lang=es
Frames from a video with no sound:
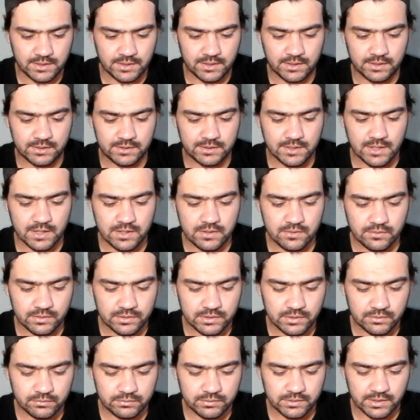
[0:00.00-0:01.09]
Estadio que
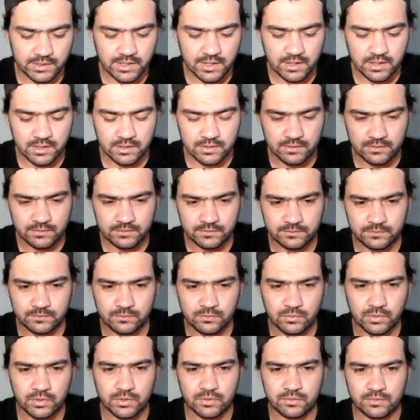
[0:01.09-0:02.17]
te gustaría ir.
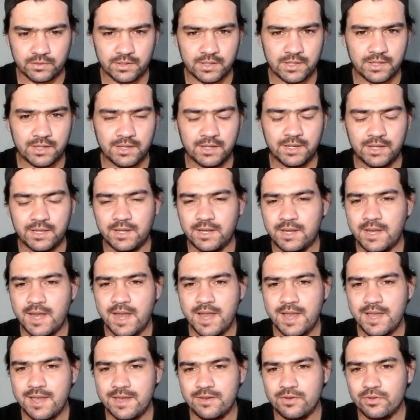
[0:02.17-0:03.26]
Bueno, en
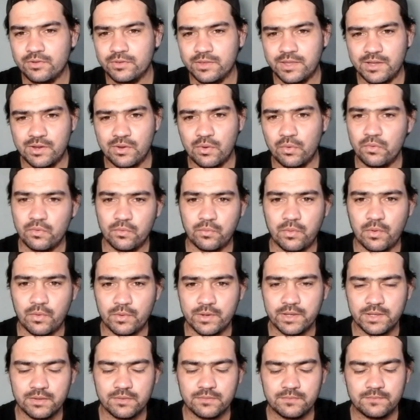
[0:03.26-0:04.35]
general no tengo uno
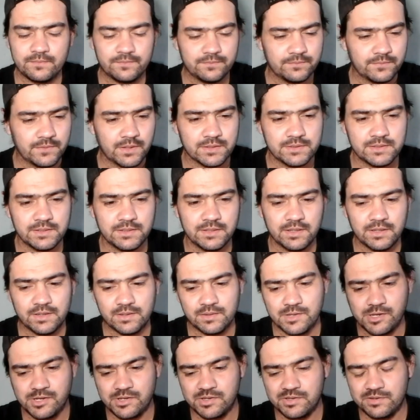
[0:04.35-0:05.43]
favorito, así
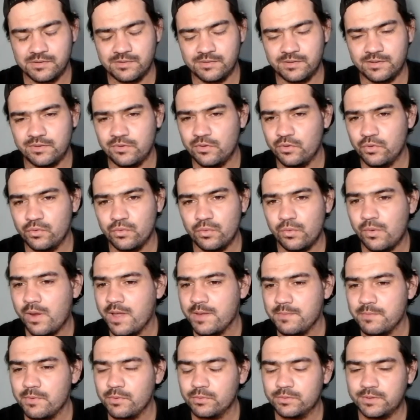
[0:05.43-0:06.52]
que lo de
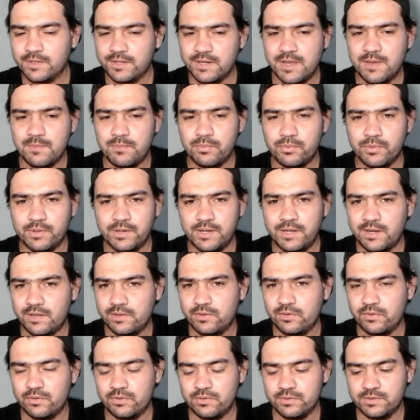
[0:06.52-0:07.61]
Uruguay me gustaría poder ir a
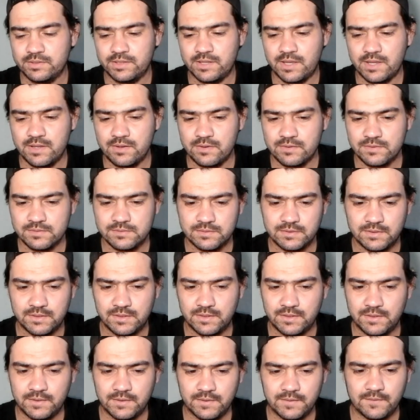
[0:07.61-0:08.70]
todos los estadios.
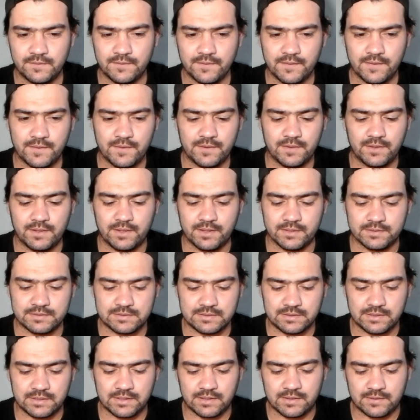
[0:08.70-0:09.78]

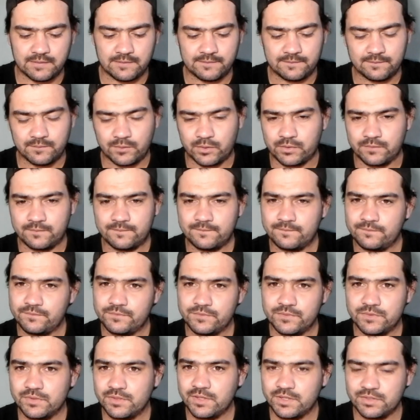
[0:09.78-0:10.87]
Así que, bueno,
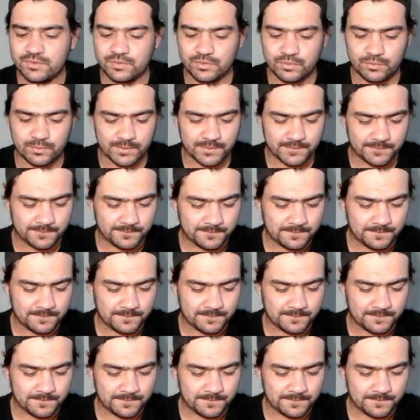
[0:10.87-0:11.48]
eso nomás.